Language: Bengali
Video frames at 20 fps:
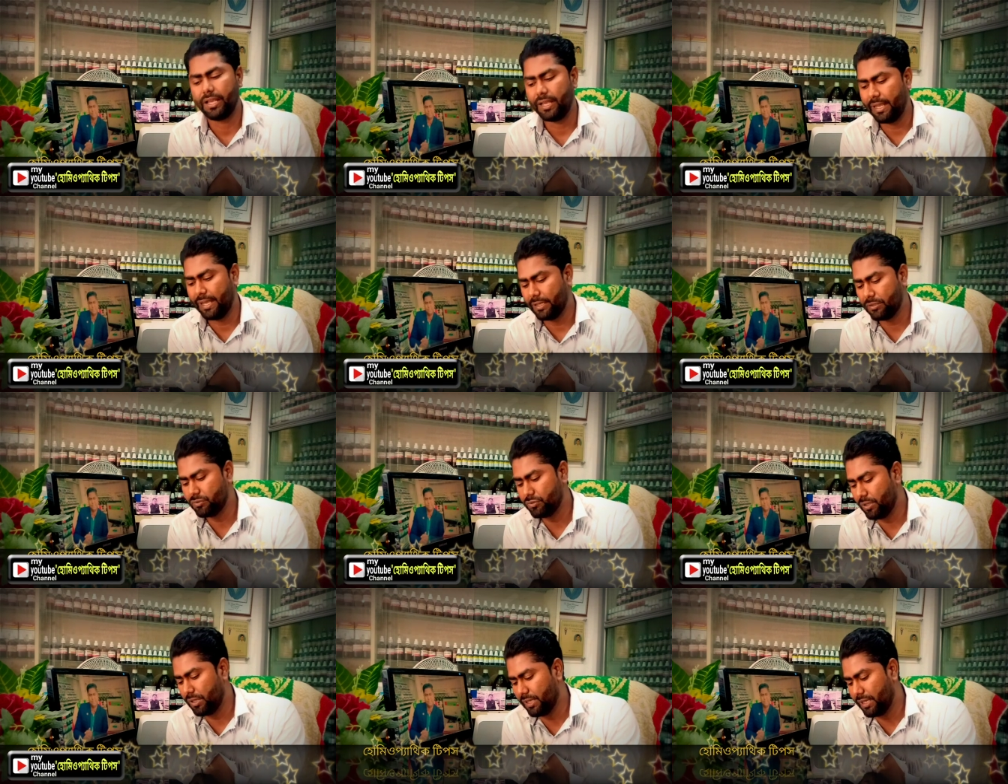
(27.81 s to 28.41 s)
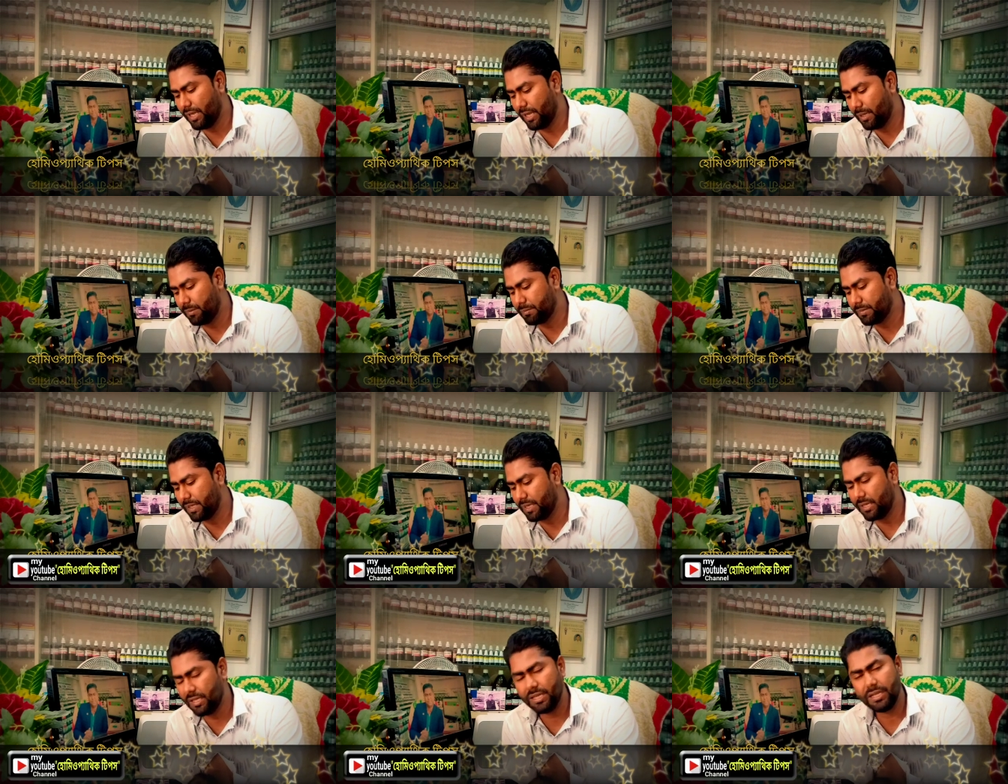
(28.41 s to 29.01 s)
অ্যাকচুয়ালি
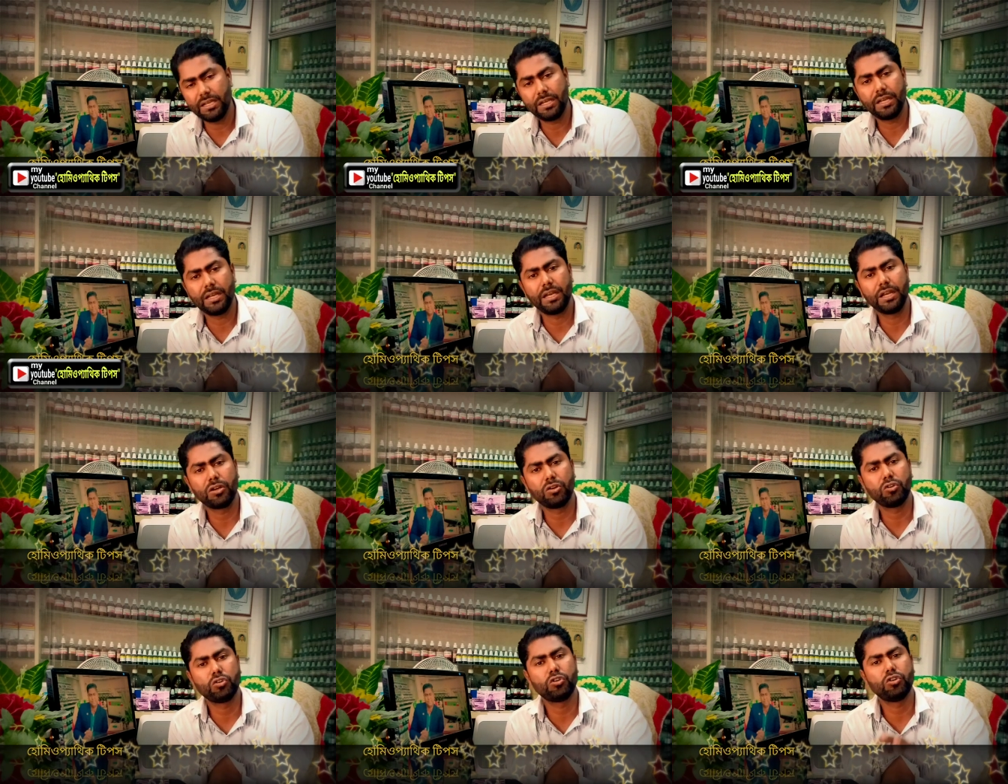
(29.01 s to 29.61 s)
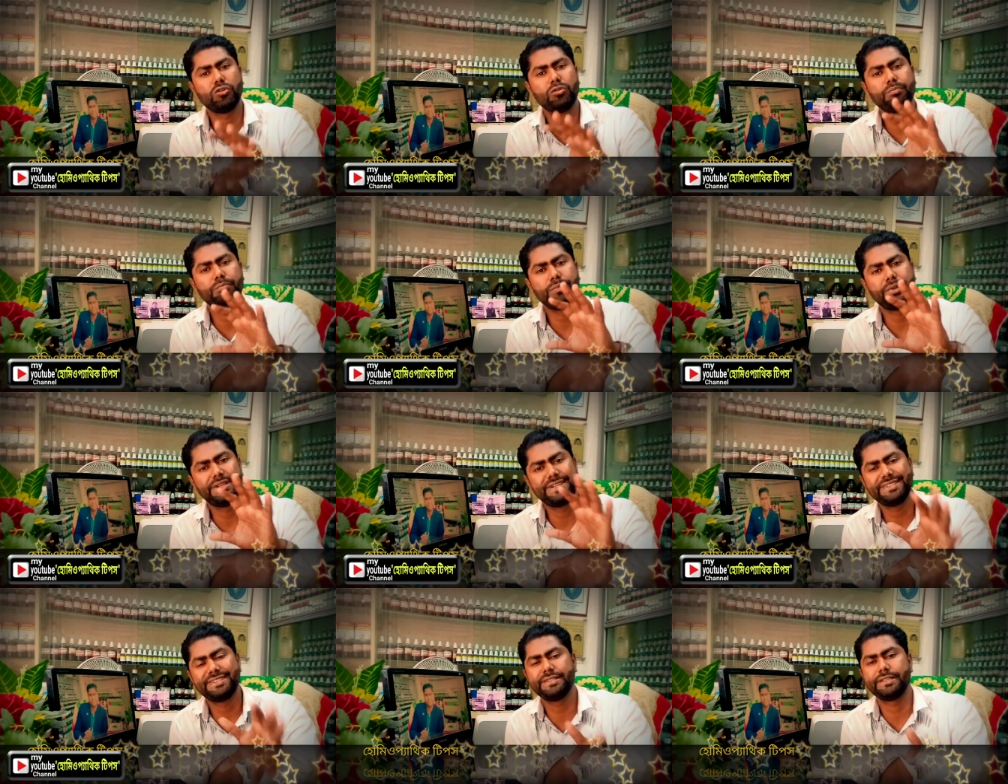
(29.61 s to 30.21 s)
আমরা কোনো
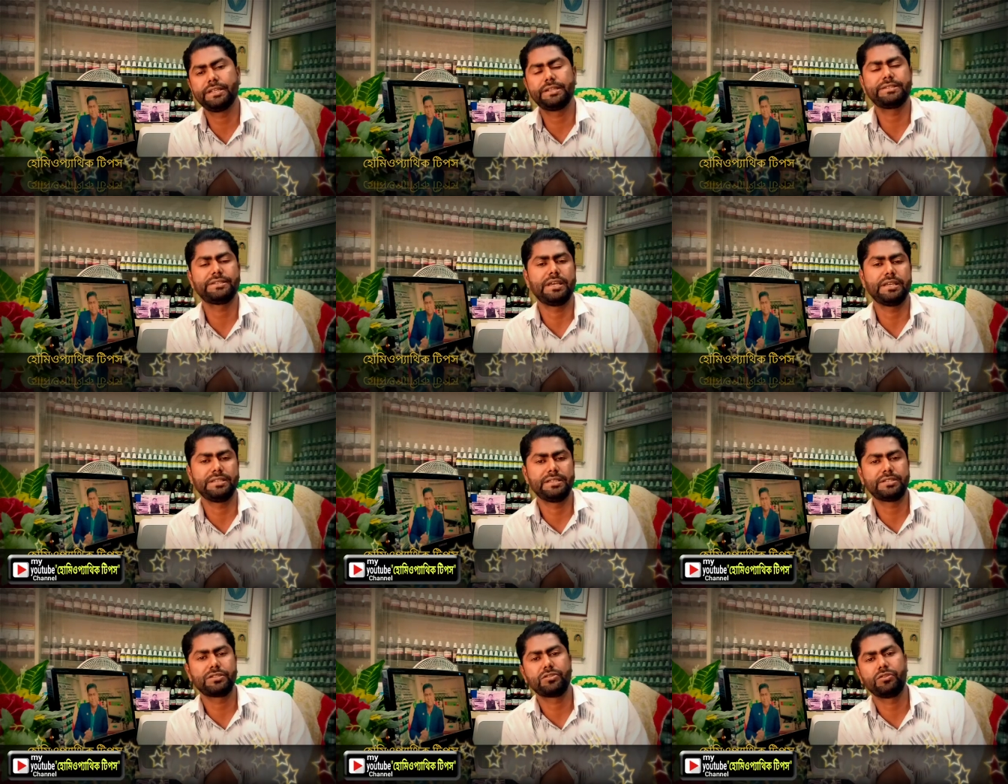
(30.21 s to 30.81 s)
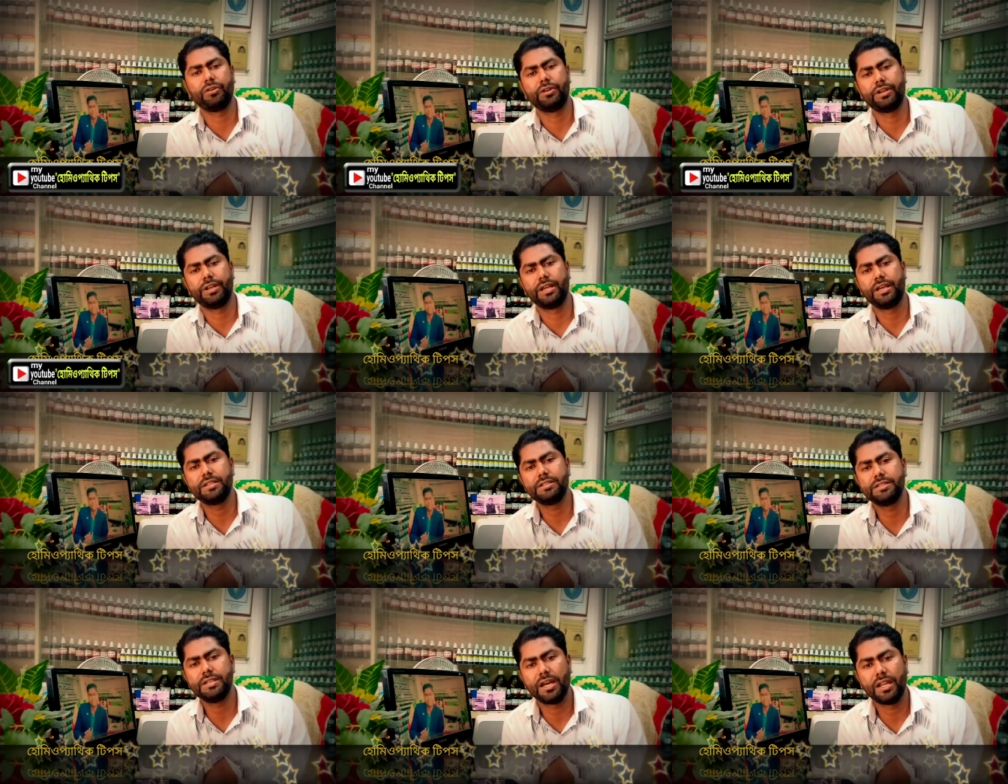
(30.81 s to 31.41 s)
মেডিসিনের সাজেস্ট করি না
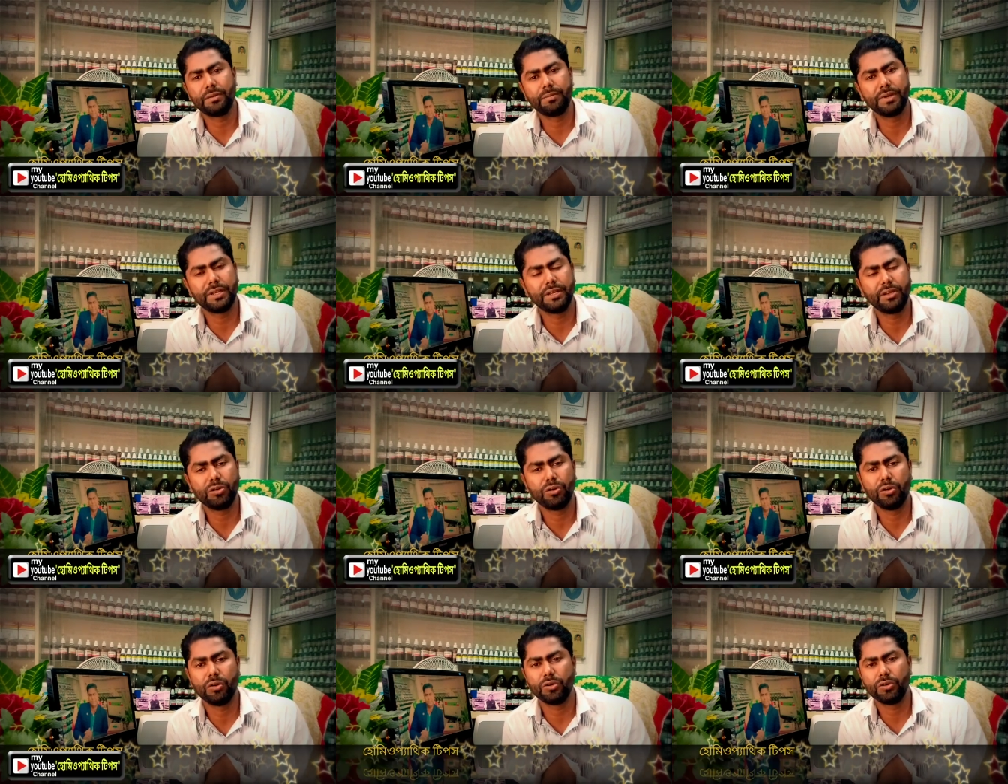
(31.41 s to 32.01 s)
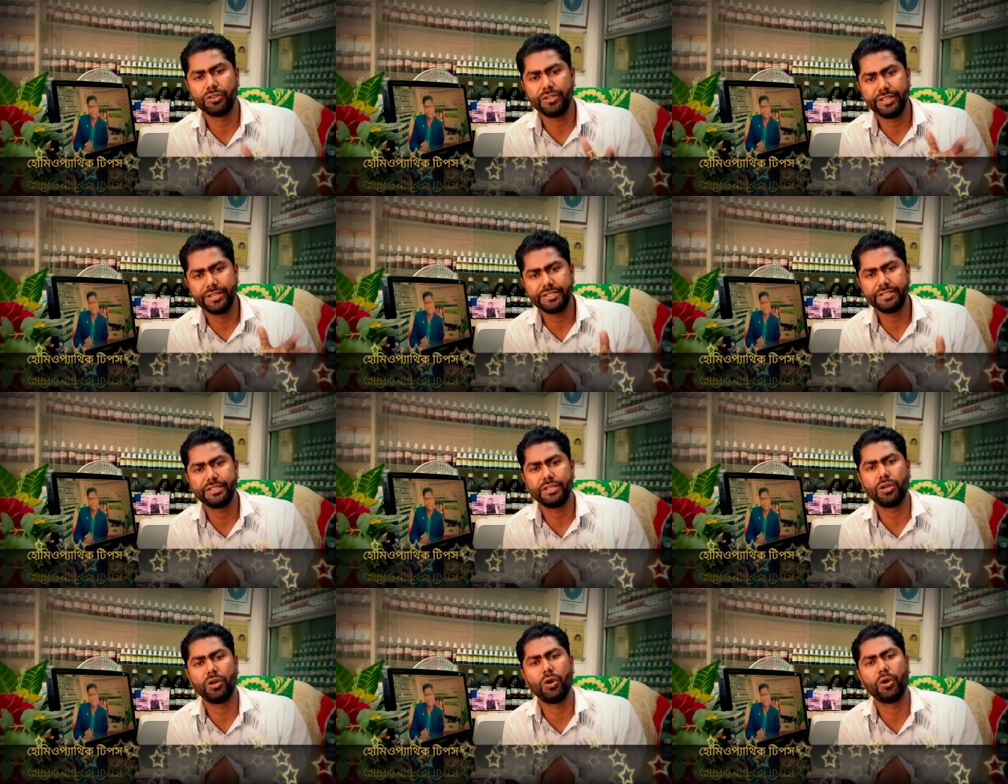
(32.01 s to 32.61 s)
জার্মানি হোক
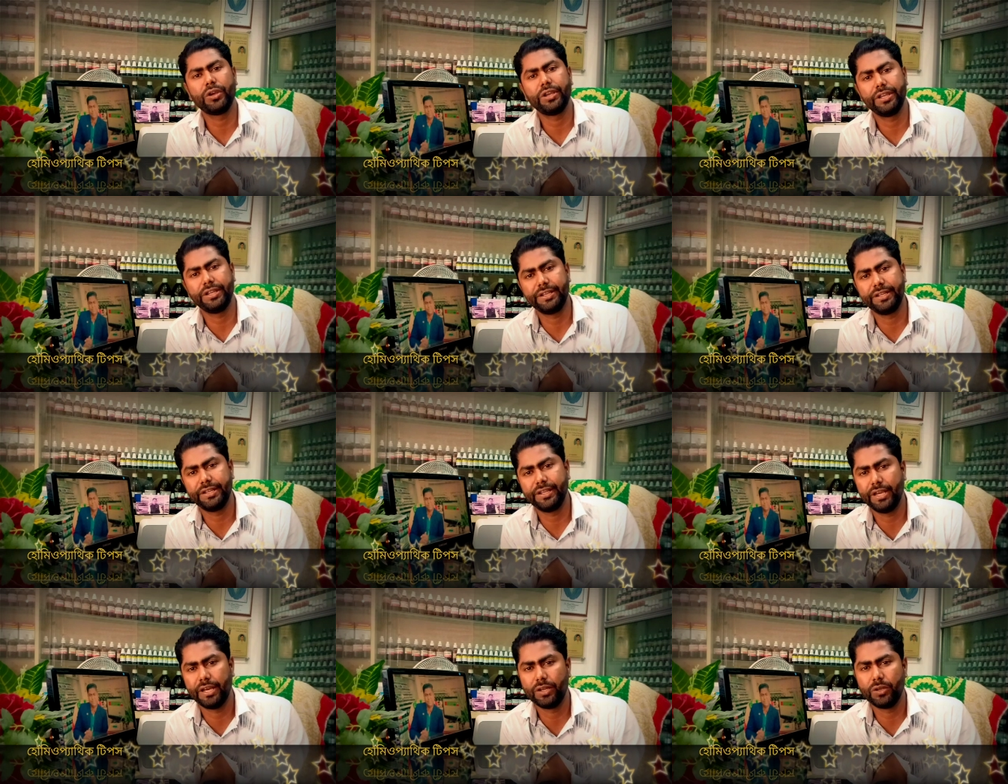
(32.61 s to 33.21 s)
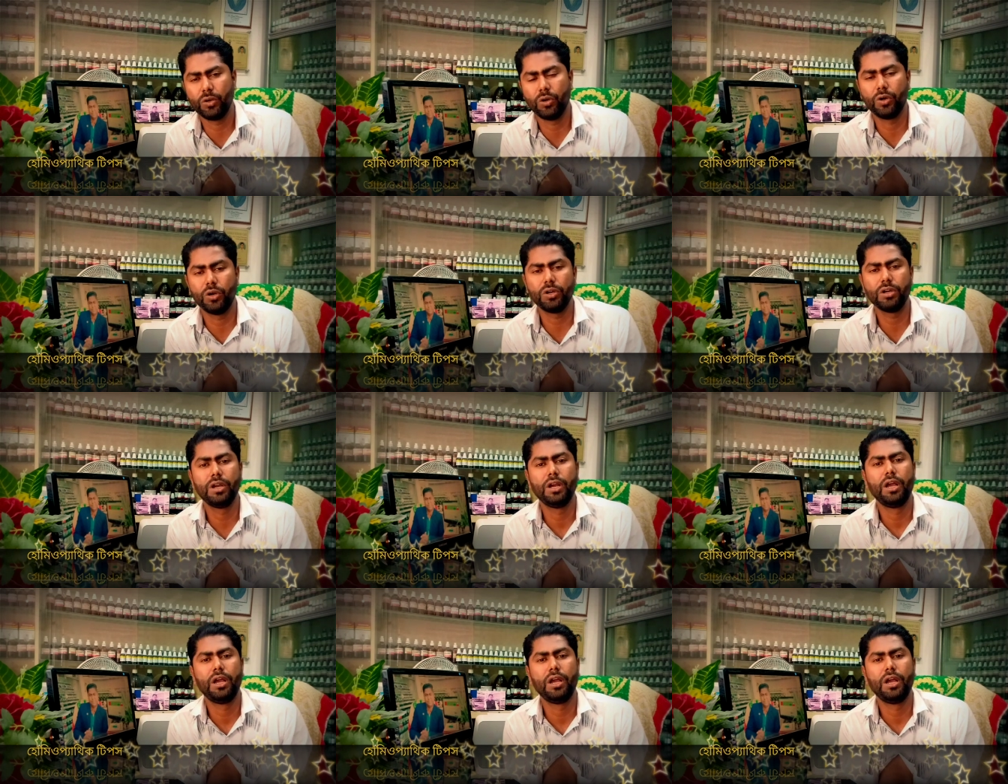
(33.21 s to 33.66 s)
দেশি হোক ইন্ডিয়ান হোক